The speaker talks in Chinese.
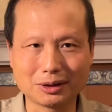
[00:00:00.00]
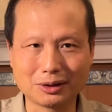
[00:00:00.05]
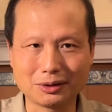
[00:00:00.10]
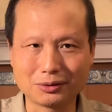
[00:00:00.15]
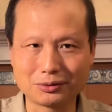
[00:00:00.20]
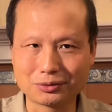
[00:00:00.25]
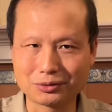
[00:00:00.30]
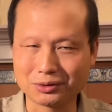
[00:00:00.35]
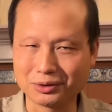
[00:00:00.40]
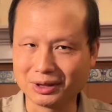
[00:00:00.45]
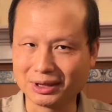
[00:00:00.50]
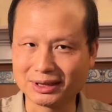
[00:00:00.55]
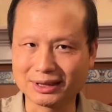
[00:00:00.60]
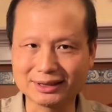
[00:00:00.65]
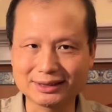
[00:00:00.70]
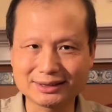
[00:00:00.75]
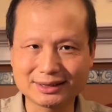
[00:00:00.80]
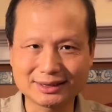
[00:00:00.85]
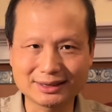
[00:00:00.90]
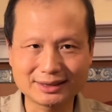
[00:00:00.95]
学的
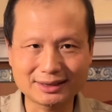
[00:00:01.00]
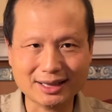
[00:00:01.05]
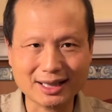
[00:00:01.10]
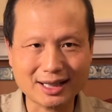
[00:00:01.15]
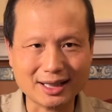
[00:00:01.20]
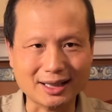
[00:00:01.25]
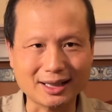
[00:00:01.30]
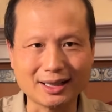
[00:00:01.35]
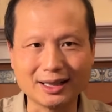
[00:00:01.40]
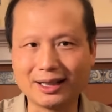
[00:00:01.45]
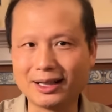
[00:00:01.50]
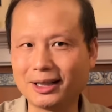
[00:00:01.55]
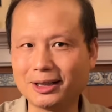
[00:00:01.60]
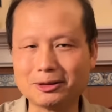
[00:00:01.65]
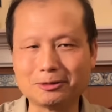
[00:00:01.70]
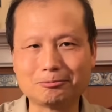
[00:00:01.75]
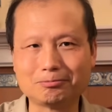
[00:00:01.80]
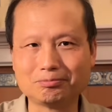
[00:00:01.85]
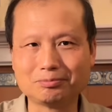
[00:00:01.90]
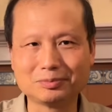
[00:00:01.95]
再
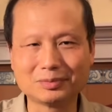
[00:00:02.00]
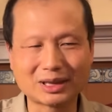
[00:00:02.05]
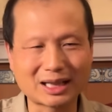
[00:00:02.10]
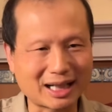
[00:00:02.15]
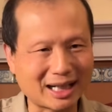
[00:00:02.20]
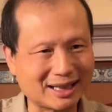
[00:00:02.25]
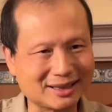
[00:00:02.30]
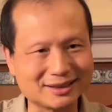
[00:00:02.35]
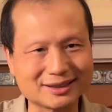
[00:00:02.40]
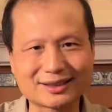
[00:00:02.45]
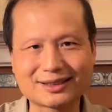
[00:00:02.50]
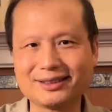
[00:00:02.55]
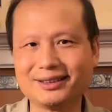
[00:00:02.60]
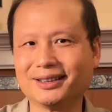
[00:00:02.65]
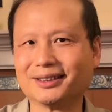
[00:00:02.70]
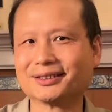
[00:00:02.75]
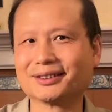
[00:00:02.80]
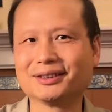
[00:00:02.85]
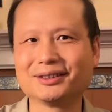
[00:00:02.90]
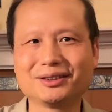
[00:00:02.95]
好，汉字
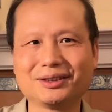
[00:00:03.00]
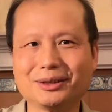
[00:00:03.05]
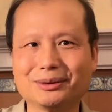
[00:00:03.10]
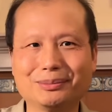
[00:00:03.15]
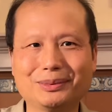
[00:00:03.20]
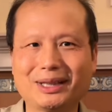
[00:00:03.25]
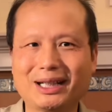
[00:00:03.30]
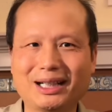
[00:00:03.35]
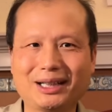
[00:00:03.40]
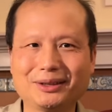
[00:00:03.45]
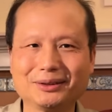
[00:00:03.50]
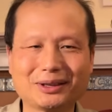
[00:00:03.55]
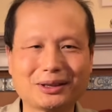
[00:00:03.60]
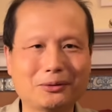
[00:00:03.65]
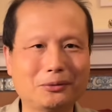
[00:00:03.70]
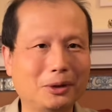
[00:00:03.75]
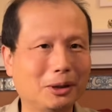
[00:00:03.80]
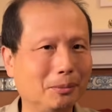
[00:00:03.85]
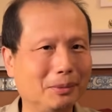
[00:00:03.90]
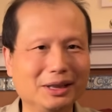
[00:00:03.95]
也是写不好的。
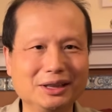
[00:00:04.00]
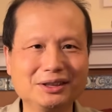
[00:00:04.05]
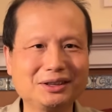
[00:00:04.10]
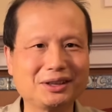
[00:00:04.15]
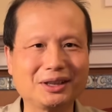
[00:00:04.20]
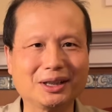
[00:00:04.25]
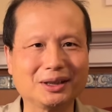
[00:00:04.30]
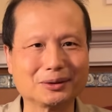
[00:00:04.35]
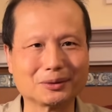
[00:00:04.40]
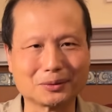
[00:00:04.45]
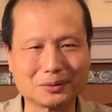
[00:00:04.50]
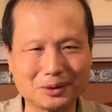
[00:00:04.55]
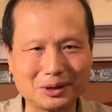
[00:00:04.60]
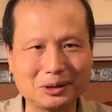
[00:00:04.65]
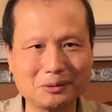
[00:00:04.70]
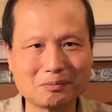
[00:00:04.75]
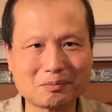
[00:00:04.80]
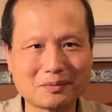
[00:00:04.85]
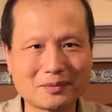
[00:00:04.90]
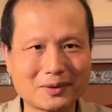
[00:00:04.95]
我没见过，
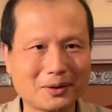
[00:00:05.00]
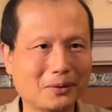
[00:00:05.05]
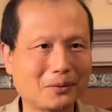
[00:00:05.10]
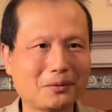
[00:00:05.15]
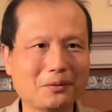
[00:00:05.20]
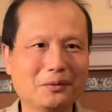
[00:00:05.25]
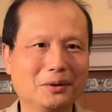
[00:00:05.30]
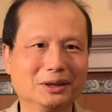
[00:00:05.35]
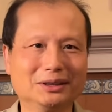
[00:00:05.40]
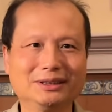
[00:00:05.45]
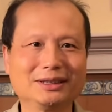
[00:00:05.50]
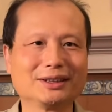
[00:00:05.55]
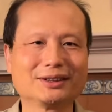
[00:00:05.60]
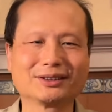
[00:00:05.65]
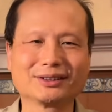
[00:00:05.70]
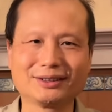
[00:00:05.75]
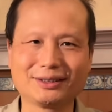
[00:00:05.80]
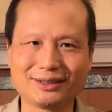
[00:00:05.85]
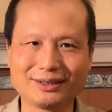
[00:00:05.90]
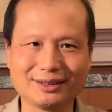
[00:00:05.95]
我认
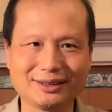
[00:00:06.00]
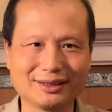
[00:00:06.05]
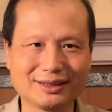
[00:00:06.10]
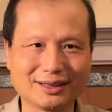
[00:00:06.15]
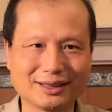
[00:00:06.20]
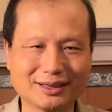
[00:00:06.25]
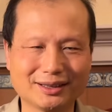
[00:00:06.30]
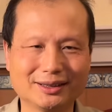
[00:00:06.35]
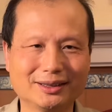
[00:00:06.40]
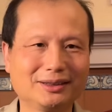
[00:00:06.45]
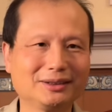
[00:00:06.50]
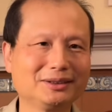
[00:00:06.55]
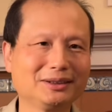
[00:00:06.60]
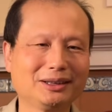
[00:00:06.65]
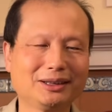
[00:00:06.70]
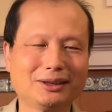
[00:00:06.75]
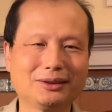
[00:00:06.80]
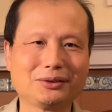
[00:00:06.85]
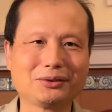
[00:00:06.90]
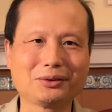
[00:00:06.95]
识几个。
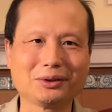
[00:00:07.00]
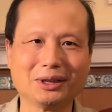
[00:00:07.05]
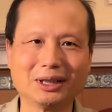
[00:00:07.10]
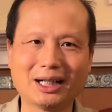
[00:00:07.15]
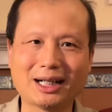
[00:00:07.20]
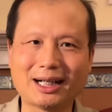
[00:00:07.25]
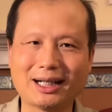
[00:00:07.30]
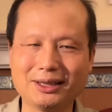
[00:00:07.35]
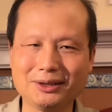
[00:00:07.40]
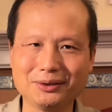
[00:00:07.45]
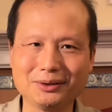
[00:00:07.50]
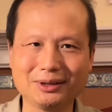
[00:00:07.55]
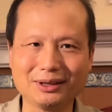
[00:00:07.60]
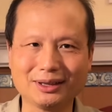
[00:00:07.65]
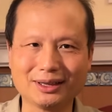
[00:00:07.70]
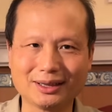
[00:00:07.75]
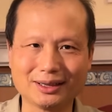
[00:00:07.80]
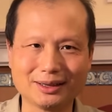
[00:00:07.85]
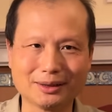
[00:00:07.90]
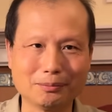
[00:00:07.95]
呃，学汉语
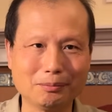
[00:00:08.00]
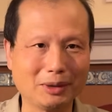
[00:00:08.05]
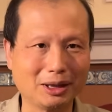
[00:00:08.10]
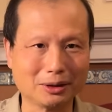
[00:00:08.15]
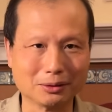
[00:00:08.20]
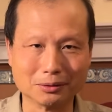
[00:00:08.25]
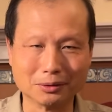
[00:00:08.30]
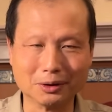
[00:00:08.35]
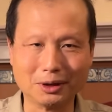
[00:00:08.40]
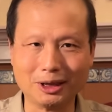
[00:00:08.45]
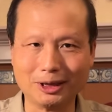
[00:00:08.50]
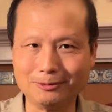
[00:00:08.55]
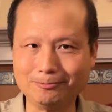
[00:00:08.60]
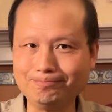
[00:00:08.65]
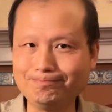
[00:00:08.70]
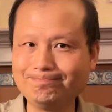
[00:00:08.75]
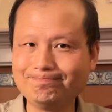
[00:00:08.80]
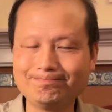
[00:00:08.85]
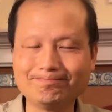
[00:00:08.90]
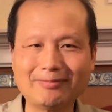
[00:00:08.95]
的美国人，
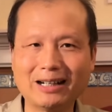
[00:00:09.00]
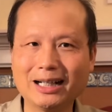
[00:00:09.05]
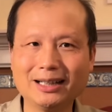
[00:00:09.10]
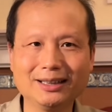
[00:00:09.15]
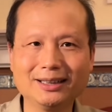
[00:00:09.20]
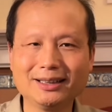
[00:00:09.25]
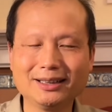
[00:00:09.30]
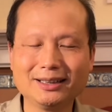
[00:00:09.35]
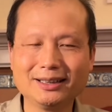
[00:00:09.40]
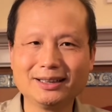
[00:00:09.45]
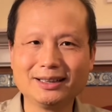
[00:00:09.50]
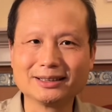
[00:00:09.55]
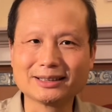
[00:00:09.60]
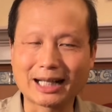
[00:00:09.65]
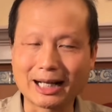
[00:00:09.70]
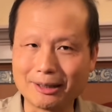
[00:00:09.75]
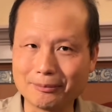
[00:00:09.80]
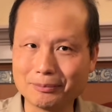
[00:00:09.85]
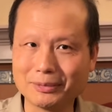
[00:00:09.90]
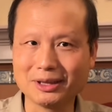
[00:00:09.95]

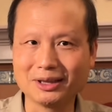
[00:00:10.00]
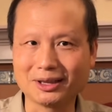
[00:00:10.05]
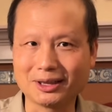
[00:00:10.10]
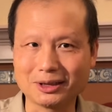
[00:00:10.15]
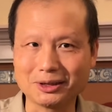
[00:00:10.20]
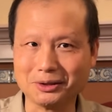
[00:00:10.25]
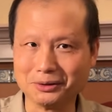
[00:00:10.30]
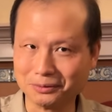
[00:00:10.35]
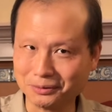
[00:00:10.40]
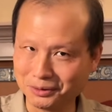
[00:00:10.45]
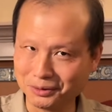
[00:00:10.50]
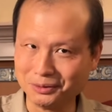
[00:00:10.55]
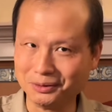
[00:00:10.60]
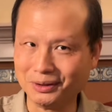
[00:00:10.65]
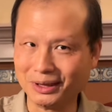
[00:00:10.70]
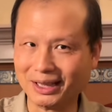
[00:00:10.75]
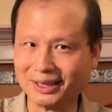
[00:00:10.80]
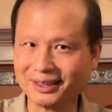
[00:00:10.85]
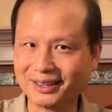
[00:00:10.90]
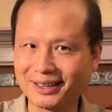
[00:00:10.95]
他们呢有语
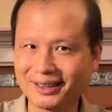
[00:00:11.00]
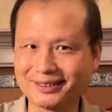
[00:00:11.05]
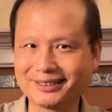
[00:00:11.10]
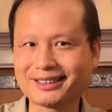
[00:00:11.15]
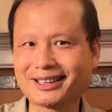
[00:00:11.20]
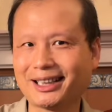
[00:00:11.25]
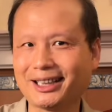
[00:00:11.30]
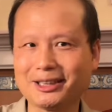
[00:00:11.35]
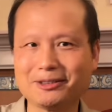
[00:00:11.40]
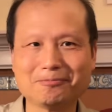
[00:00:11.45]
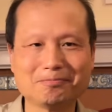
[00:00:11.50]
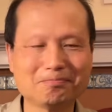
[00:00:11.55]
言天才，